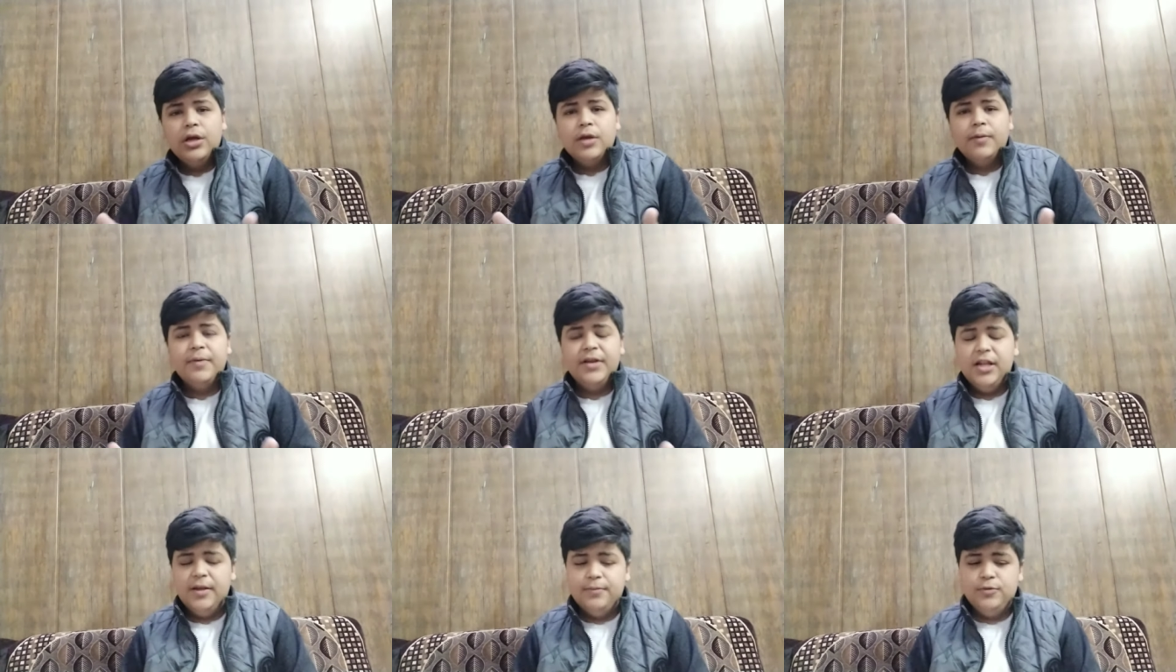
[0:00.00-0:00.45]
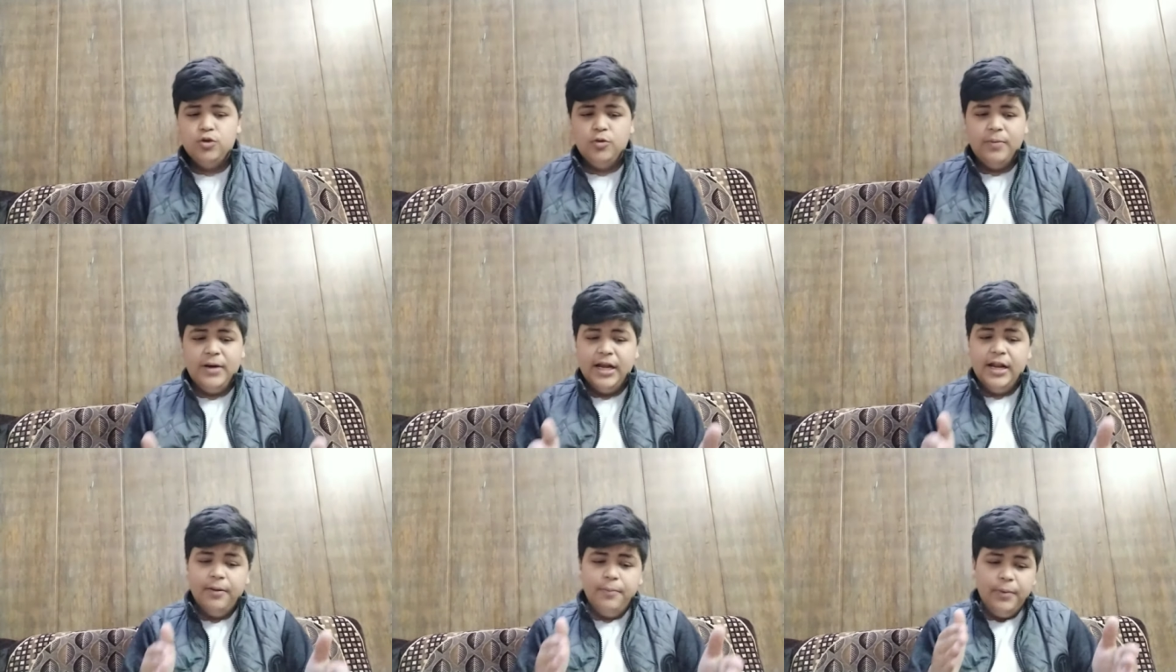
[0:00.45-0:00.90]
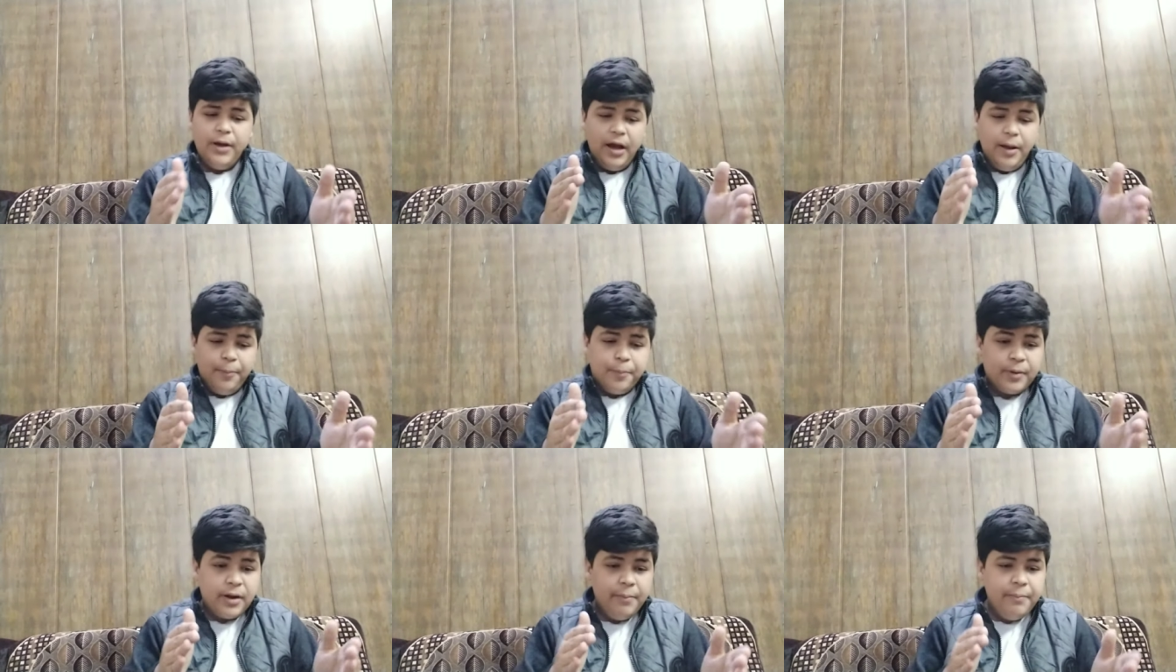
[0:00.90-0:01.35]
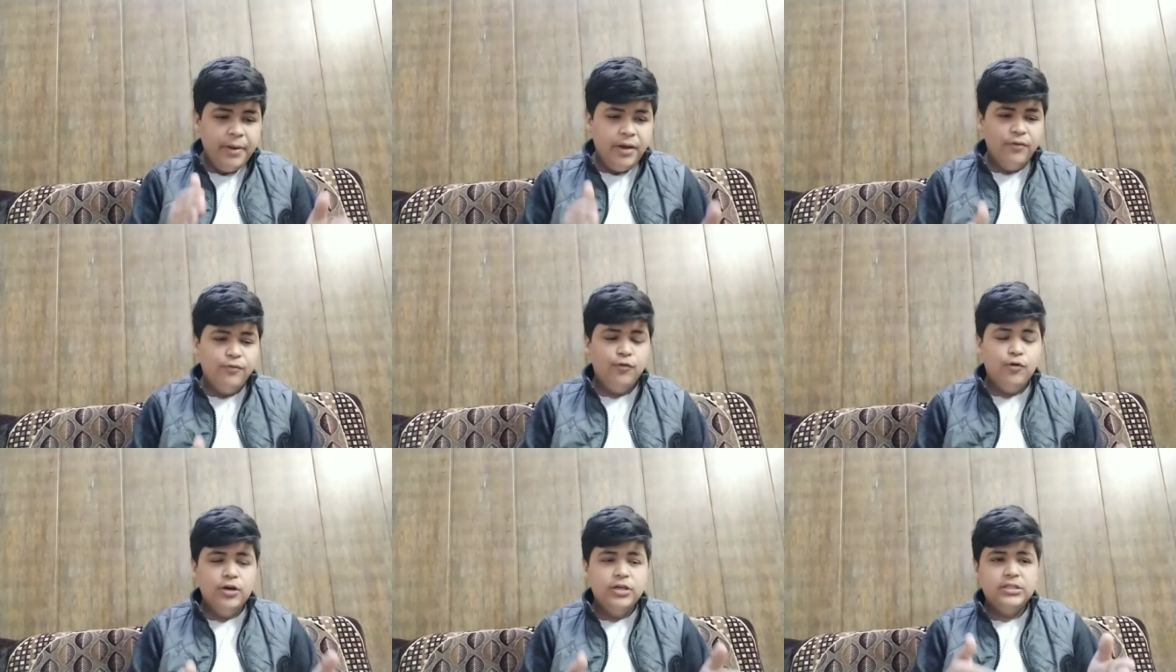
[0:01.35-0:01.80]
तो मतलब जो हमारा
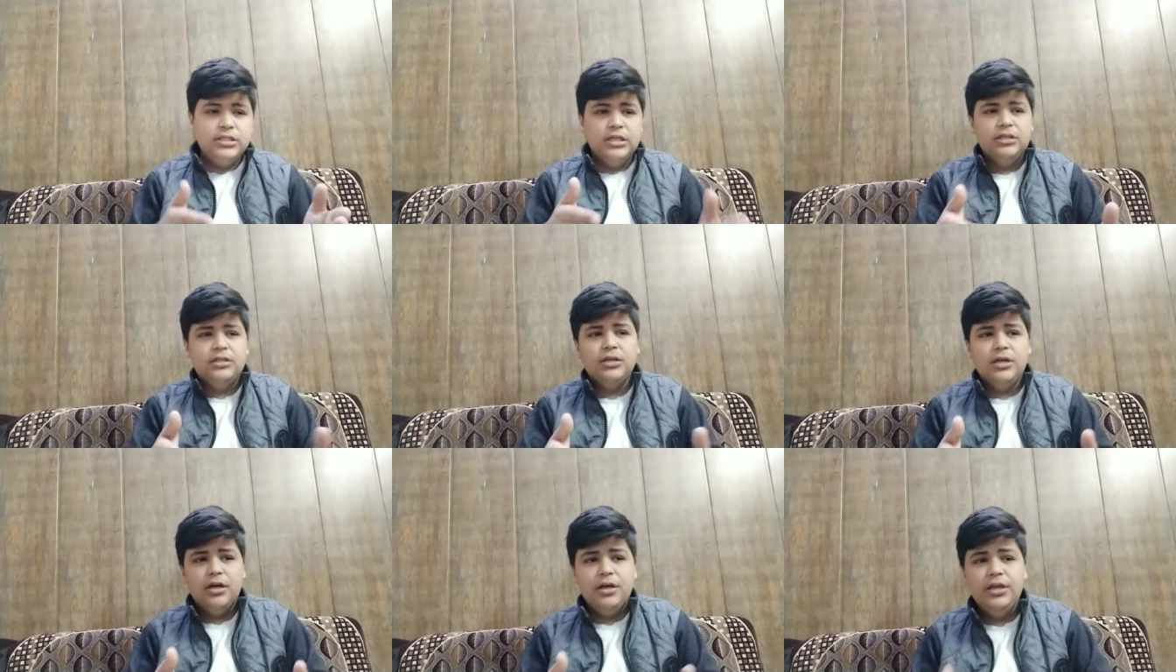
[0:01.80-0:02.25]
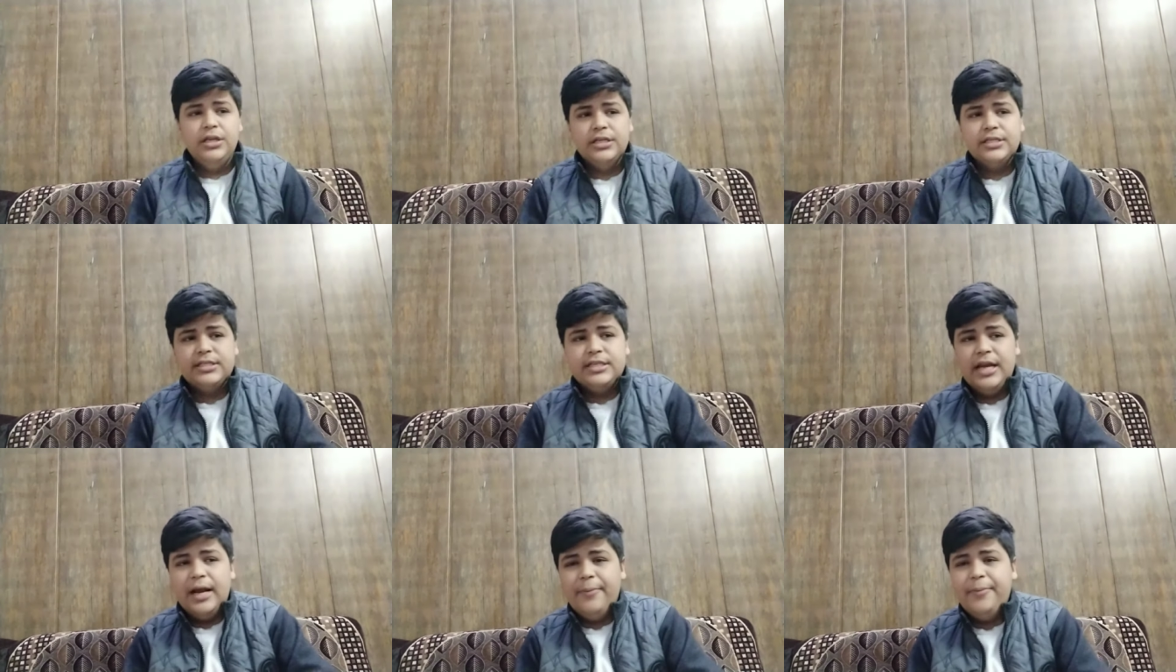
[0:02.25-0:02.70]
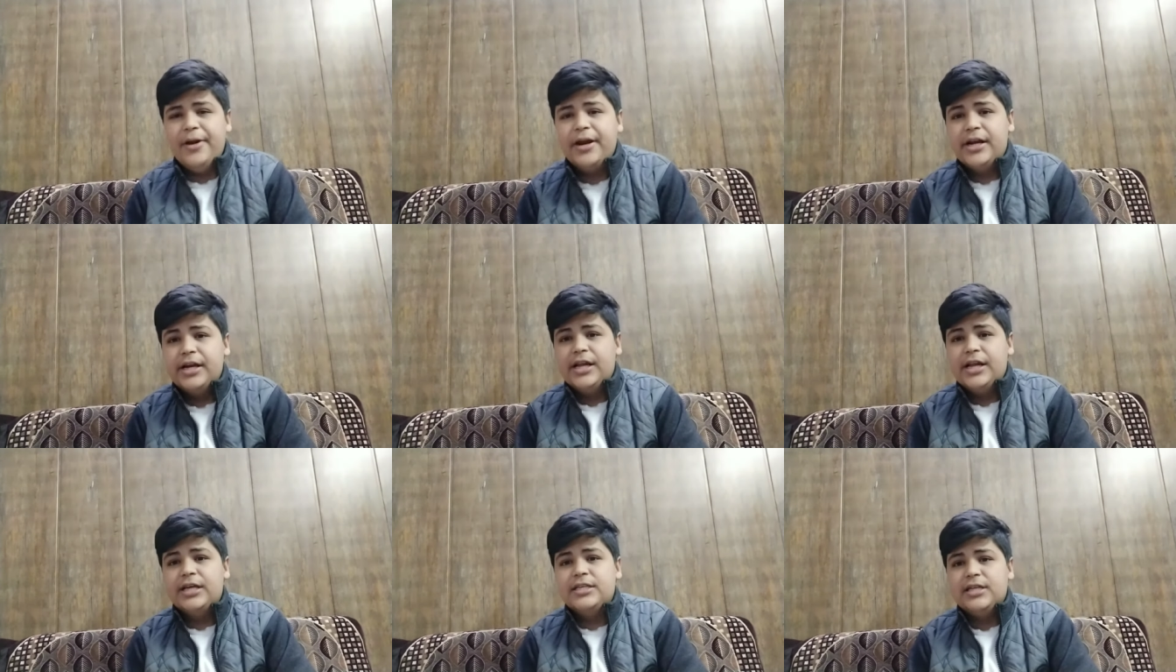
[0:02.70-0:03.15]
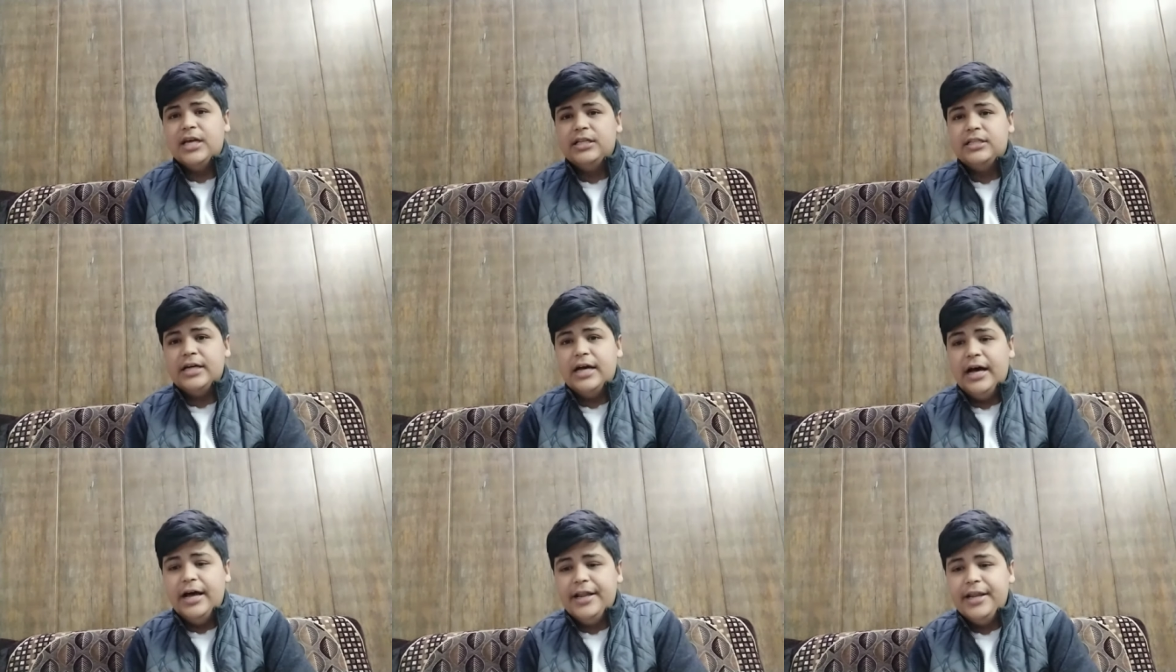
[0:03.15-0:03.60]
अपकमिंग फ़ोन से इन स्नैपड्रैगन के
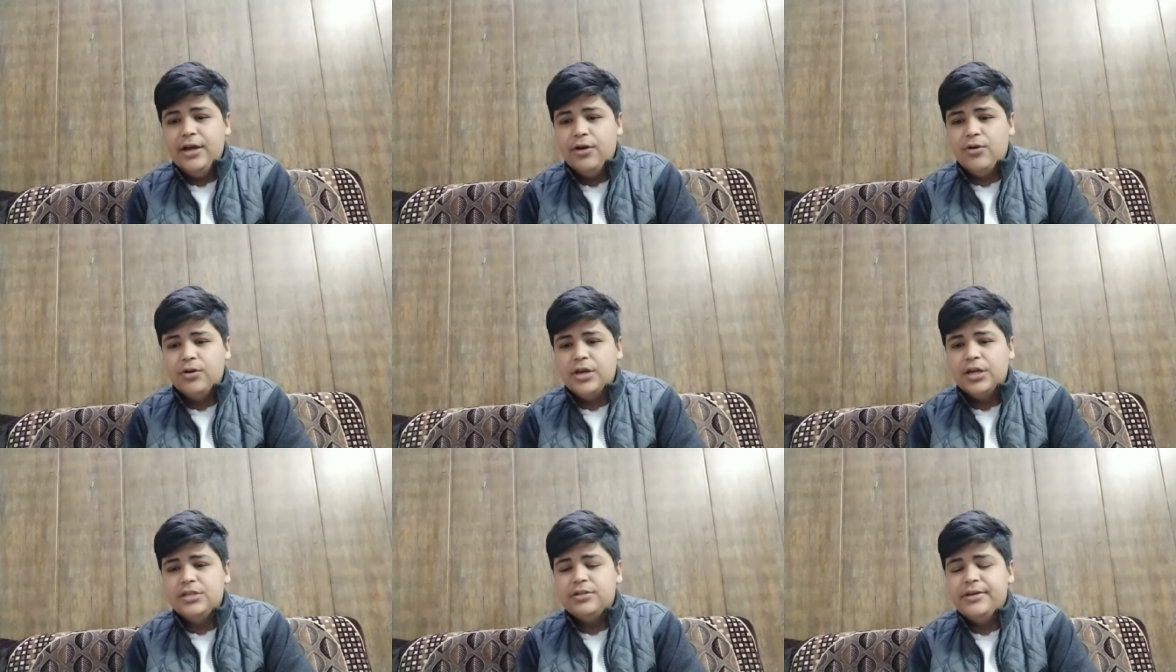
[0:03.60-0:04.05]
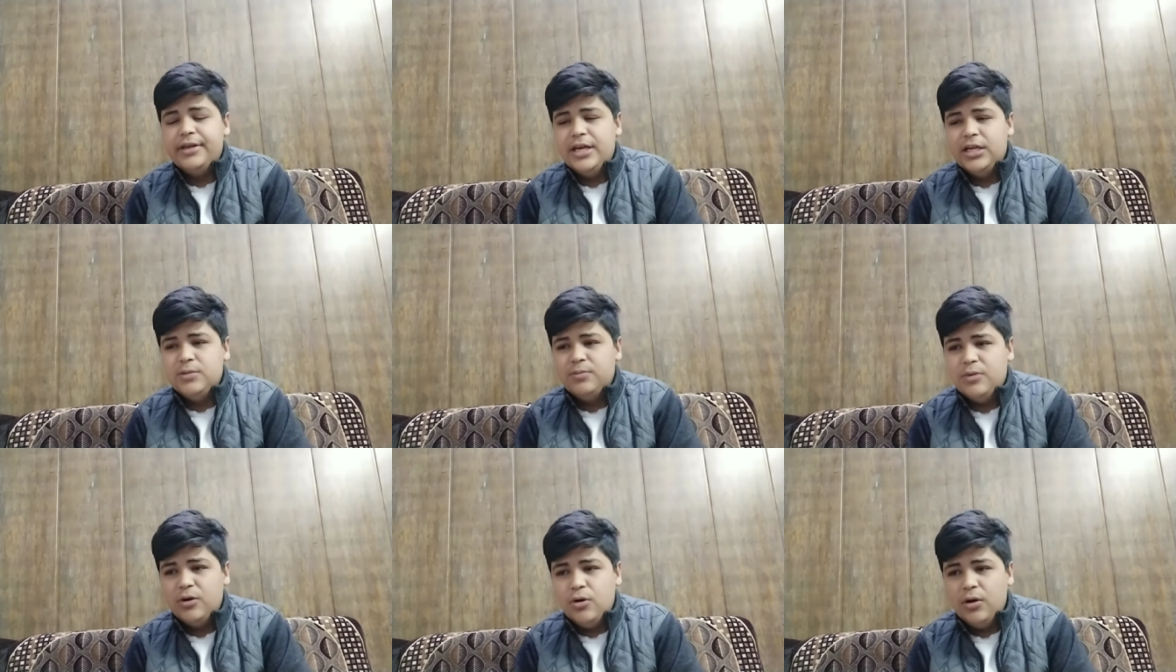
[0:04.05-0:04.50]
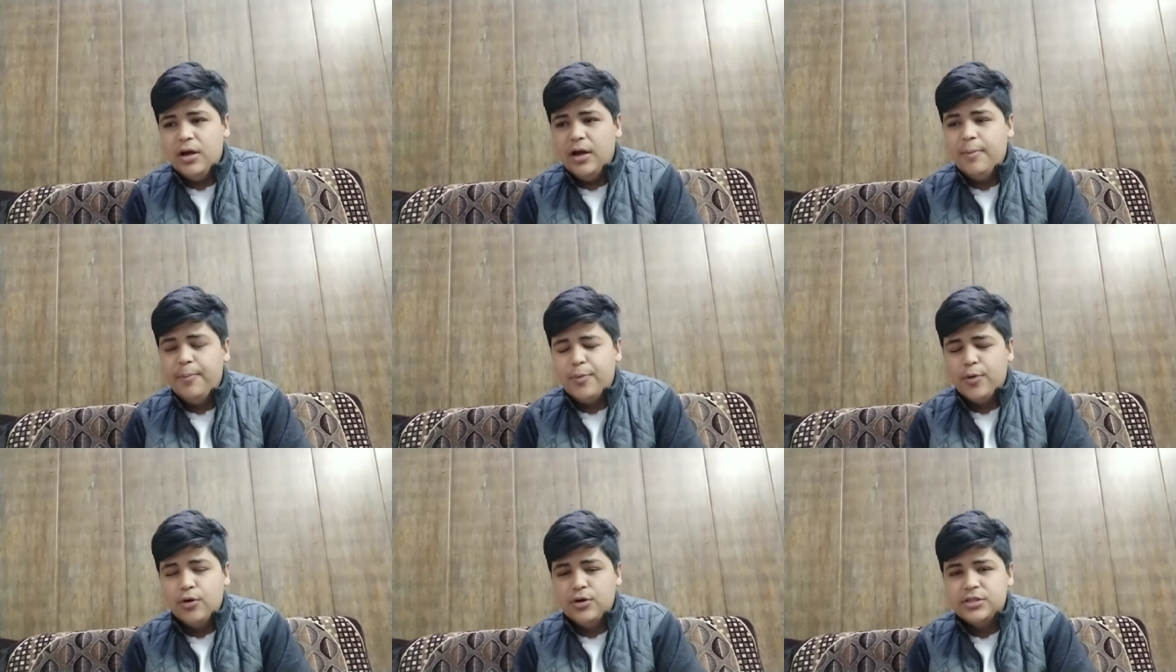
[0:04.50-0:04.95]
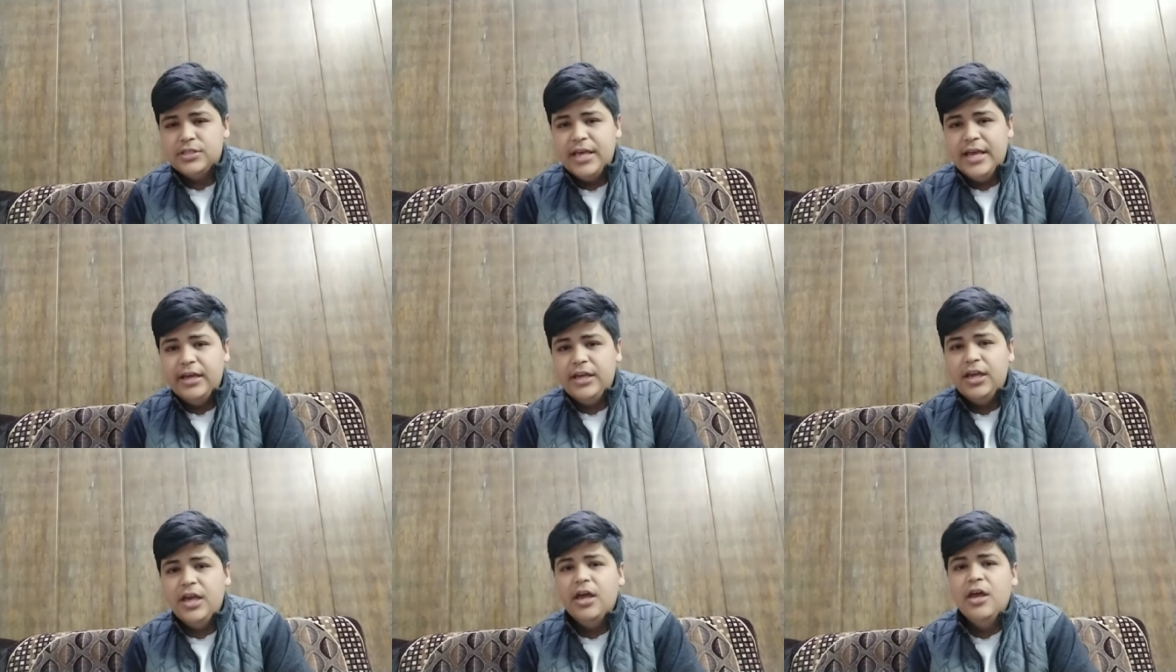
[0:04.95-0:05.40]
साथ आ रहे हैं और किस रेंज में अप्रोक्स
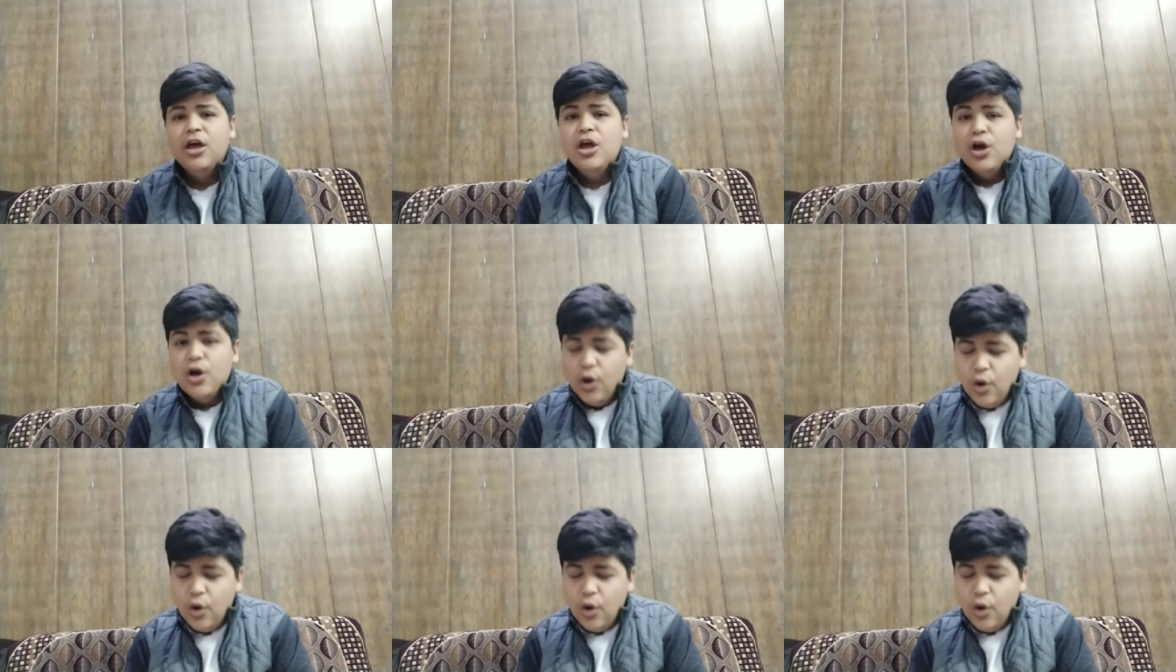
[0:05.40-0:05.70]
आएंगे